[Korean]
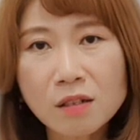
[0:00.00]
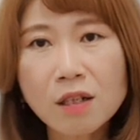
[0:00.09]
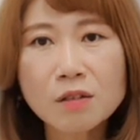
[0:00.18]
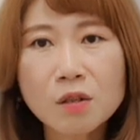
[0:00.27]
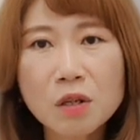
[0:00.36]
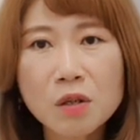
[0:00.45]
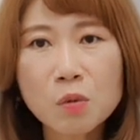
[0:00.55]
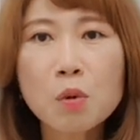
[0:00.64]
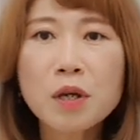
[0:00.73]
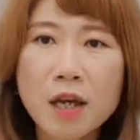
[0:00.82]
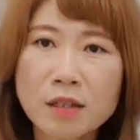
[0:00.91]
그냥 서
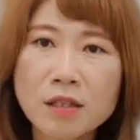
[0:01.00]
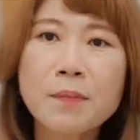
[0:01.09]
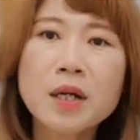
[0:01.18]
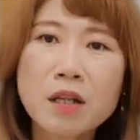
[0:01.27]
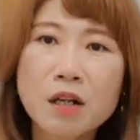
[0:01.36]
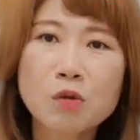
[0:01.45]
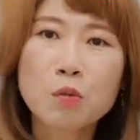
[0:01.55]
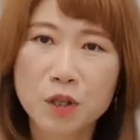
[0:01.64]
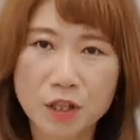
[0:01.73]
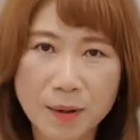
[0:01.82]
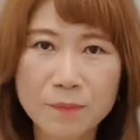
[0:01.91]
있고 계산만 하고
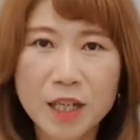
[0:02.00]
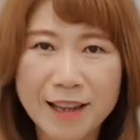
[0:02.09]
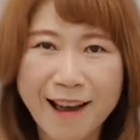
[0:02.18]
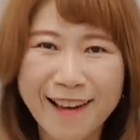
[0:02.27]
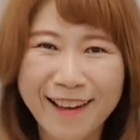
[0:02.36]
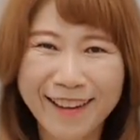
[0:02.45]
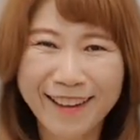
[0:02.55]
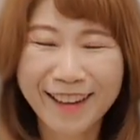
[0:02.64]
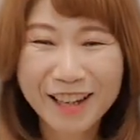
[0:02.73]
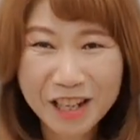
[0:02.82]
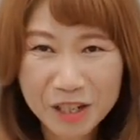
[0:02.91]
오면 됩니다.
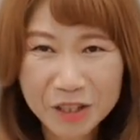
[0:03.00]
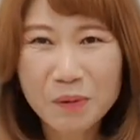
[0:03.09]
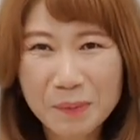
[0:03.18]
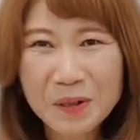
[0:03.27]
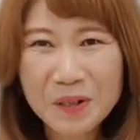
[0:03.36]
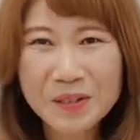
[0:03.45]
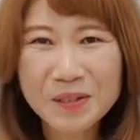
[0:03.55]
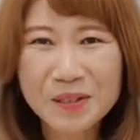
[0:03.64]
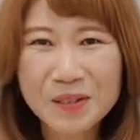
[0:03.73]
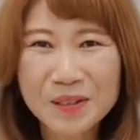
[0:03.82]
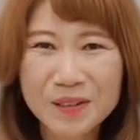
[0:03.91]
정말
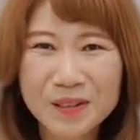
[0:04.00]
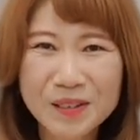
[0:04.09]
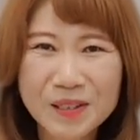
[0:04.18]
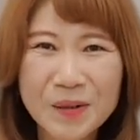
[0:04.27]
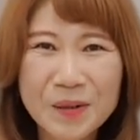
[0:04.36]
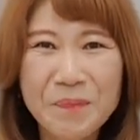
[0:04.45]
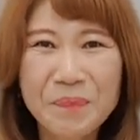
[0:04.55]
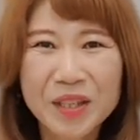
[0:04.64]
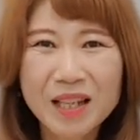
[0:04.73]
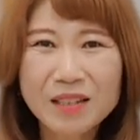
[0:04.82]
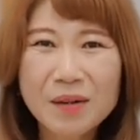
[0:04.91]
편했었어요. 그래서
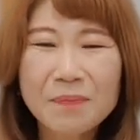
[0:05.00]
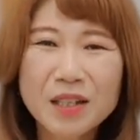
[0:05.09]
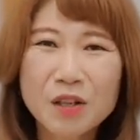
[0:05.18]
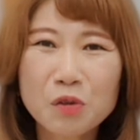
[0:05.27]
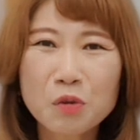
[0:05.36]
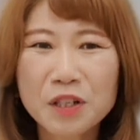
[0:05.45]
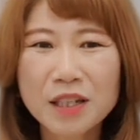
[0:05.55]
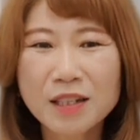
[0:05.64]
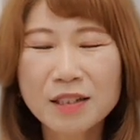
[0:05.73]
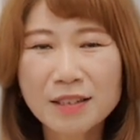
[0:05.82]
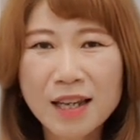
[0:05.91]
계산만 하고 오면
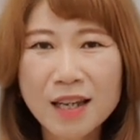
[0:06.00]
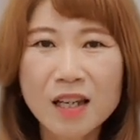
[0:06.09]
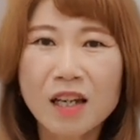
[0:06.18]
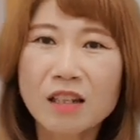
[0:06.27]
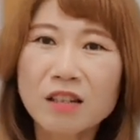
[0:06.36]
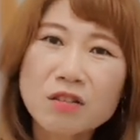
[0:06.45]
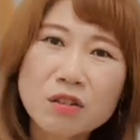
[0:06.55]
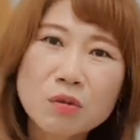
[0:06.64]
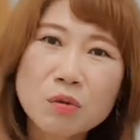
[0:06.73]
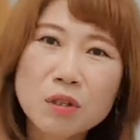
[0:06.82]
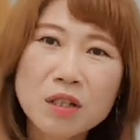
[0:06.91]
되는데
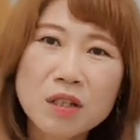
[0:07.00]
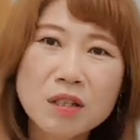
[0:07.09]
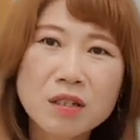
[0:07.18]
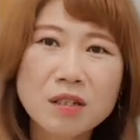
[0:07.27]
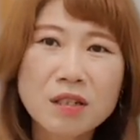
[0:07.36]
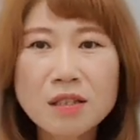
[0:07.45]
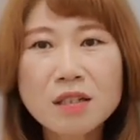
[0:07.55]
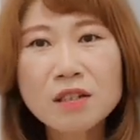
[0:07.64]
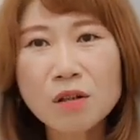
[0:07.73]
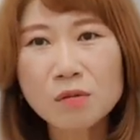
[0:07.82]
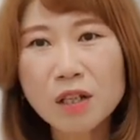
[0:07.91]
돼지고기를 샀을
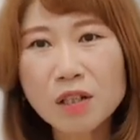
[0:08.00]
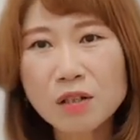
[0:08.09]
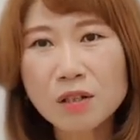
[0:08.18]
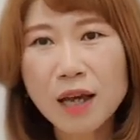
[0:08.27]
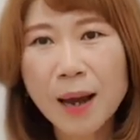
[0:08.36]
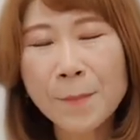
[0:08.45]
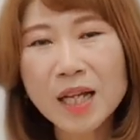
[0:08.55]
경우에는 안